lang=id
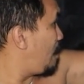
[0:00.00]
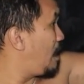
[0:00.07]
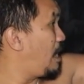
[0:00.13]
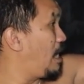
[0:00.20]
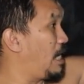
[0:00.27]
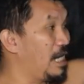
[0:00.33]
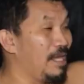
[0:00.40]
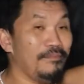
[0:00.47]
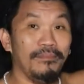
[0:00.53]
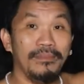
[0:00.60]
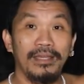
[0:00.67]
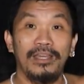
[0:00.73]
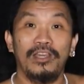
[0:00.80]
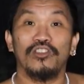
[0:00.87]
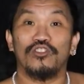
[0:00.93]
dikirim
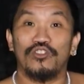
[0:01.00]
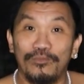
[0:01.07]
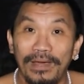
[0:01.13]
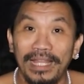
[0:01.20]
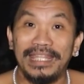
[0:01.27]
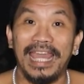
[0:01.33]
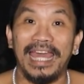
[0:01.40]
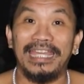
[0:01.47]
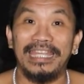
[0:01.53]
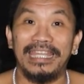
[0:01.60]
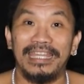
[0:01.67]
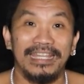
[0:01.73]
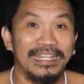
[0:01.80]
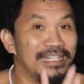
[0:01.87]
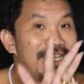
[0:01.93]
Jumat
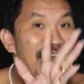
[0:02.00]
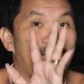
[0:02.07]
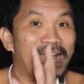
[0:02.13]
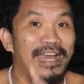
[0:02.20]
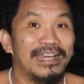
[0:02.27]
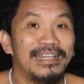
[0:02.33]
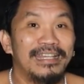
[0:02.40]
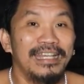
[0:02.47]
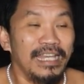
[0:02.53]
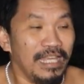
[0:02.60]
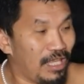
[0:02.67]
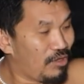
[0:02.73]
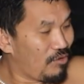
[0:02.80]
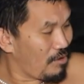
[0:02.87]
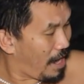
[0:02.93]
jadi. Enggak.
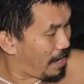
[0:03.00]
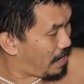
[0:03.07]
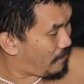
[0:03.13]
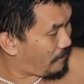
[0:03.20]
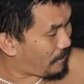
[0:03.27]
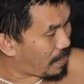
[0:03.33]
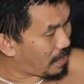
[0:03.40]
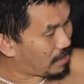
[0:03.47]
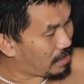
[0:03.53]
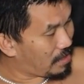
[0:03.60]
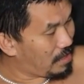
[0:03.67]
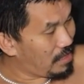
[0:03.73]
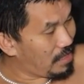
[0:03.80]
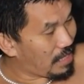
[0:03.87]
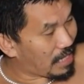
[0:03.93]
Itu ada
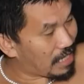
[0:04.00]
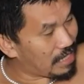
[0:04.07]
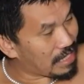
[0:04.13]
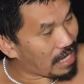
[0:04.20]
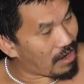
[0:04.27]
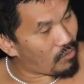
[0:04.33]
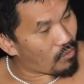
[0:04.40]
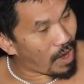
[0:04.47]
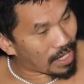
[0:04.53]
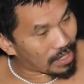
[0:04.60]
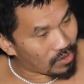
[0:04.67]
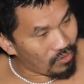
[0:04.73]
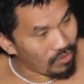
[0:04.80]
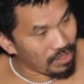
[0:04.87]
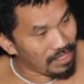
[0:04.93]
fase rentang
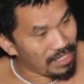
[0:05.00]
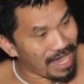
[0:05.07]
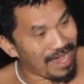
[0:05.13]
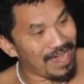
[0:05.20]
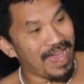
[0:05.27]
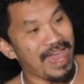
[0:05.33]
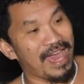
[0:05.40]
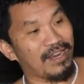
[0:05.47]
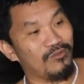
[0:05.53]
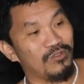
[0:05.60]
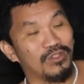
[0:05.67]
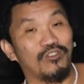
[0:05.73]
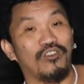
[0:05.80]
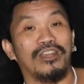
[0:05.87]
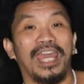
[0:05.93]
waktu yang
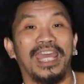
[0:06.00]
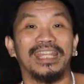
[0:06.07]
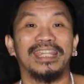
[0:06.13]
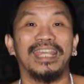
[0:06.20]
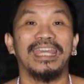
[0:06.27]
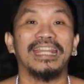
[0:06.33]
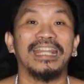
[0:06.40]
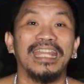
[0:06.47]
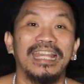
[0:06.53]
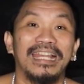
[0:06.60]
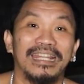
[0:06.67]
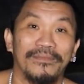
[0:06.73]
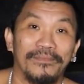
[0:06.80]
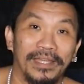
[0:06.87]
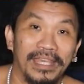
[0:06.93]
harus connecting
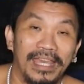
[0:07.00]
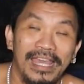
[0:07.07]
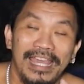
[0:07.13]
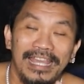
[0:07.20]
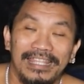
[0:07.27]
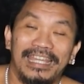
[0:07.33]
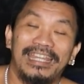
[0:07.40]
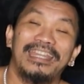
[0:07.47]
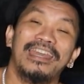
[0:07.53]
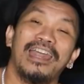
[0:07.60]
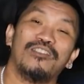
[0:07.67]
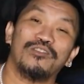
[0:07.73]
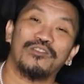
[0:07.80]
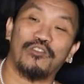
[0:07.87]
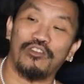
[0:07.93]
real namanya. Jadi
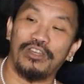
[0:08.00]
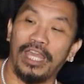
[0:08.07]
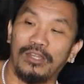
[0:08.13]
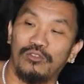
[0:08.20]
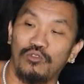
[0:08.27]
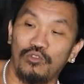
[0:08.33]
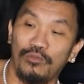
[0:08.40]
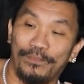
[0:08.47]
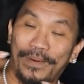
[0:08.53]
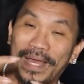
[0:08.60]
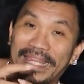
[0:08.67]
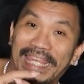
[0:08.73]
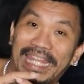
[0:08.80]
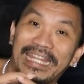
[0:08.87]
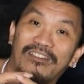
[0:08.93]
dia harus connect dulu
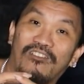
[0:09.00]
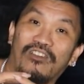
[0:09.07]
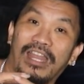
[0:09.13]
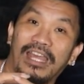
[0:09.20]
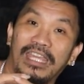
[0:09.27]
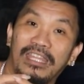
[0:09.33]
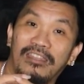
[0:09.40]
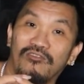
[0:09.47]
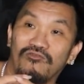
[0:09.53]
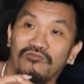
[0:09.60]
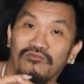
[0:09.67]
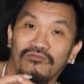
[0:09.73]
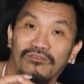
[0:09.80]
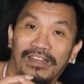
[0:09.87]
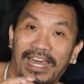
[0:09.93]
paten ke orang
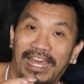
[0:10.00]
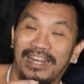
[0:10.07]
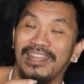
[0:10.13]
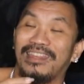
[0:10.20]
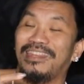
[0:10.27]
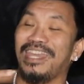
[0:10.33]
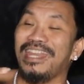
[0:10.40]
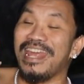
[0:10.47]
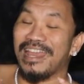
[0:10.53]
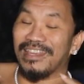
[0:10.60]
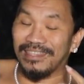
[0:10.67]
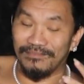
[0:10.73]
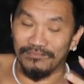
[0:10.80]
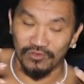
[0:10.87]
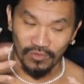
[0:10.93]
itu. Karena tidak
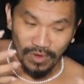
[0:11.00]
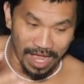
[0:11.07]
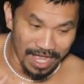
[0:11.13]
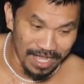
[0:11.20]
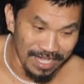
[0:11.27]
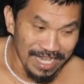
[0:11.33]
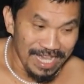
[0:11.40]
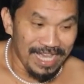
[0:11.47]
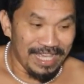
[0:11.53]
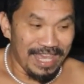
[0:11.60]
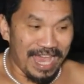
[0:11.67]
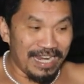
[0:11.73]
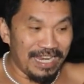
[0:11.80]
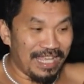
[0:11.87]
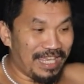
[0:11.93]
semua
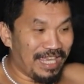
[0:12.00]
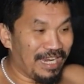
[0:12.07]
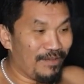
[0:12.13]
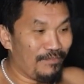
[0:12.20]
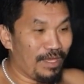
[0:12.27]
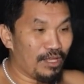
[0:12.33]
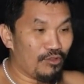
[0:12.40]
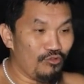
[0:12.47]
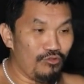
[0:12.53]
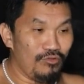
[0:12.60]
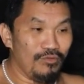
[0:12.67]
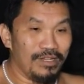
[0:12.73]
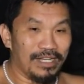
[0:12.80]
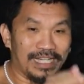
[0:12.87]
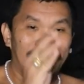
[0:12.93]
yang dikirim
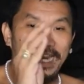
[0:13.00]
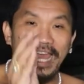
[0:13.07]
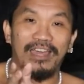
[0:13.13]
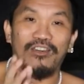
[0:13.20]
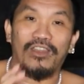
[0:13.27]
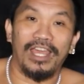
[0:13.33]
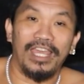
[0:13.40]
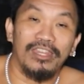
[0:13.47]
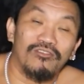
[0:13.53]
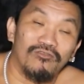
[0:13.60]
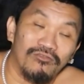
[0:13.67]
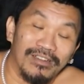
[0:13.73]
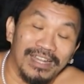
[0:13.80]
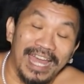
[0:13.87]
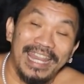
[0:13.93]
itu kena ke orang
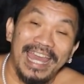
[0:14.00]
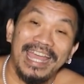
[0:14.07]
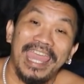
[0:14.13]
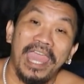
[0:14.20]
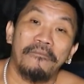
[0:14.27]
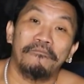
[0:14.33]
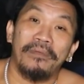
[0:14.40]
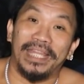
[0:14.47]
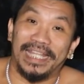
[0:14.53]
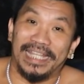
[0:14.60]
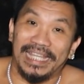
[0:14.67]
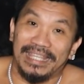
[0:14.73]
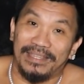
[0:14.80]
itu. Kadang ngembet ke